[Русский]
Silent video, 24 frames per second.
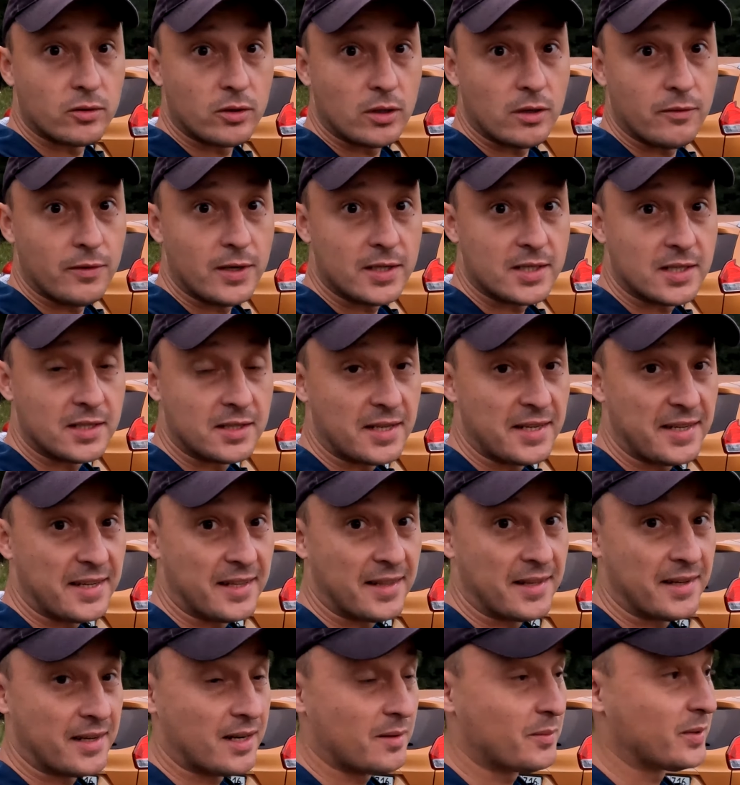которые весят 3
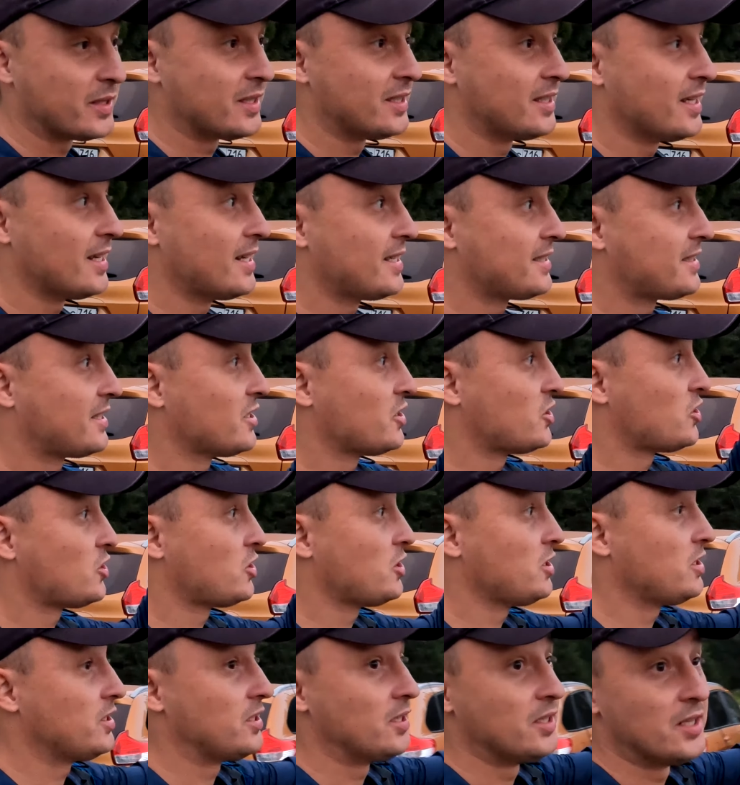килограмма, да,
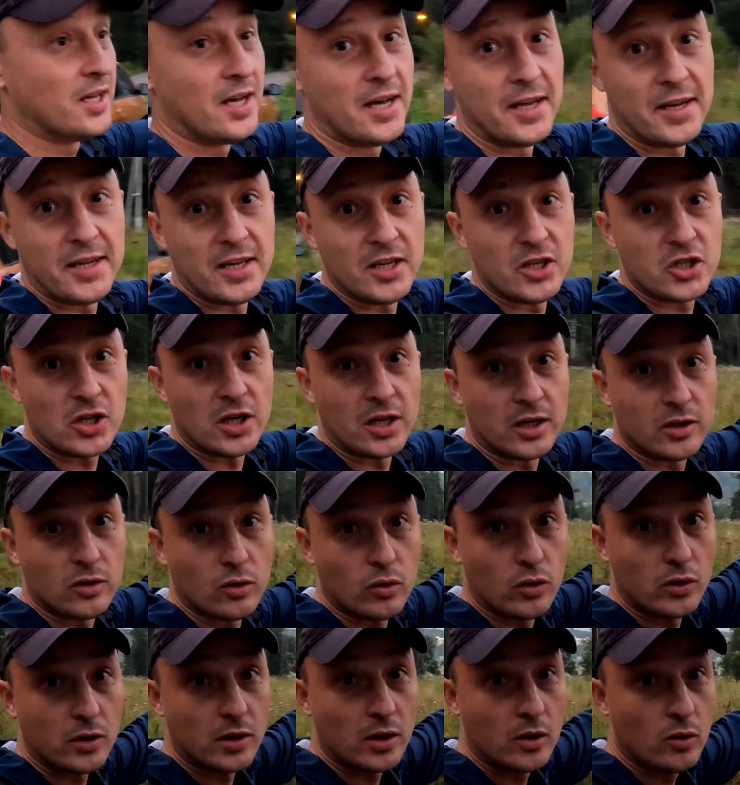тащить до речки,
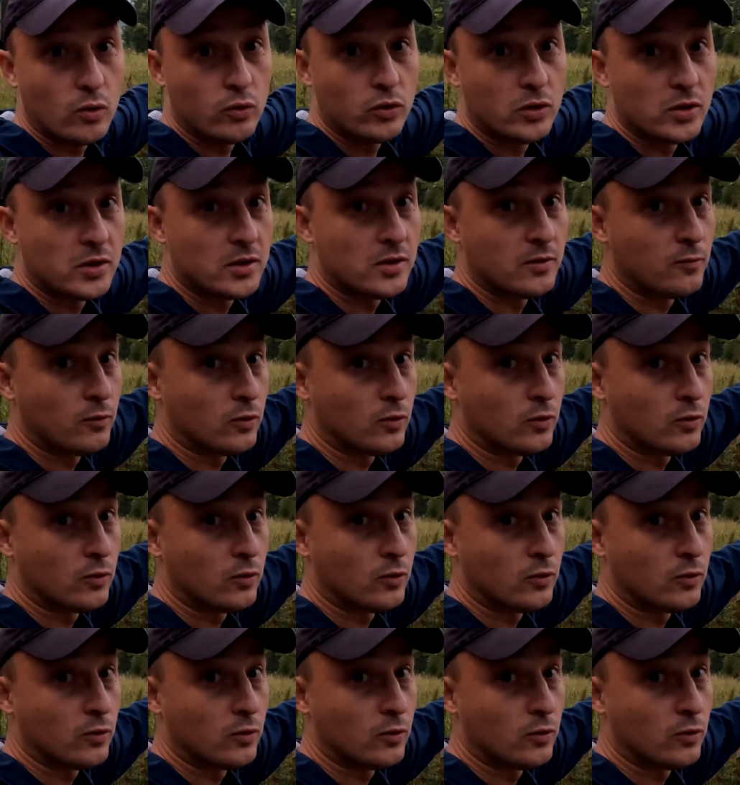которая находится